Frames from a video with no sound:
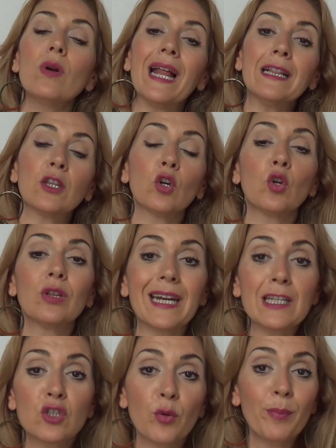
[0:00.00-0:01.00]
Un altro
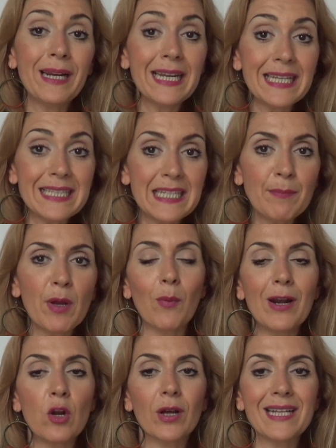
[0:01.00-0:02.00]
contrasto bellissimo è
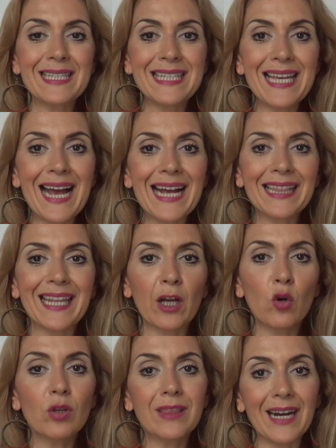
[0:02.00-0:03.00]
quello che si ha
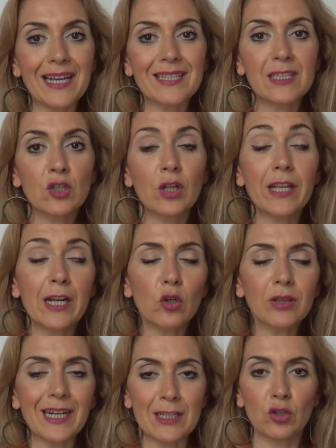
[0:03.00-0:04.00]
tra contrasto, nel
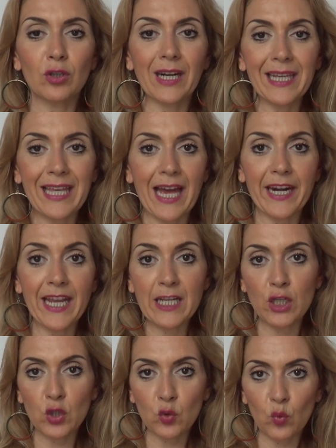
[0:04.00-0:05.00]
contrasto tra i chiari e
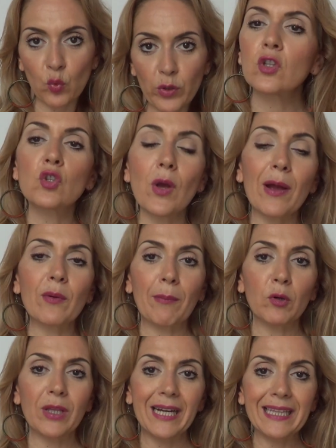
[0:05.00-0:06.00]
gli scuri, cioè
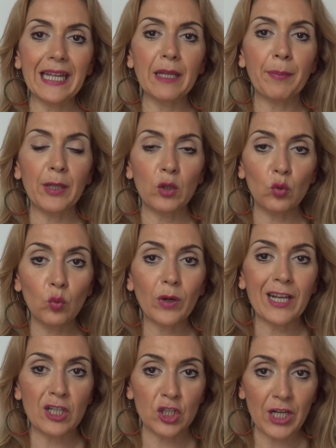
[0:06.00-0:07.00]
una modalità di
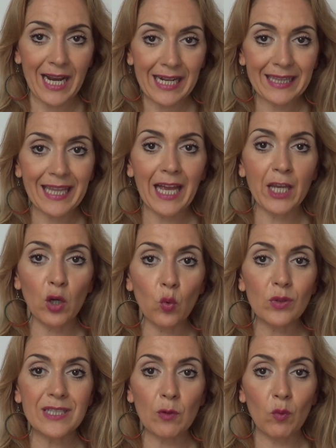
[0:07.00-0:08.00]
pittura scelta in
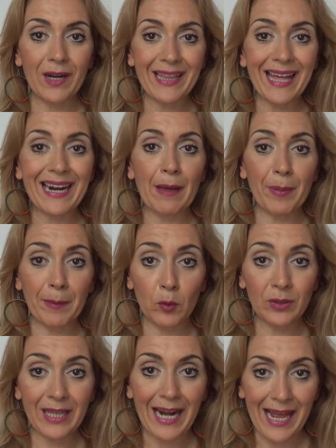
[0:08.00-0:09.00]
cui si vuole dare la
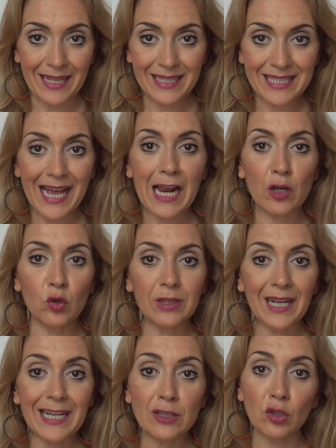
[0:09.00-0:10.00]
preponderanza al
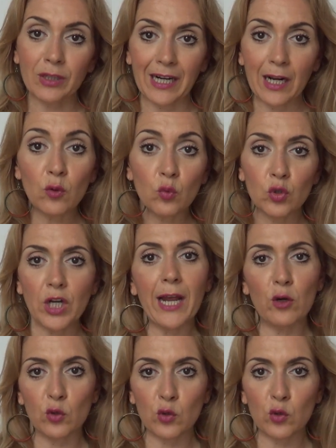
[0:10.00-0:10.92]
contrasto tra la luce e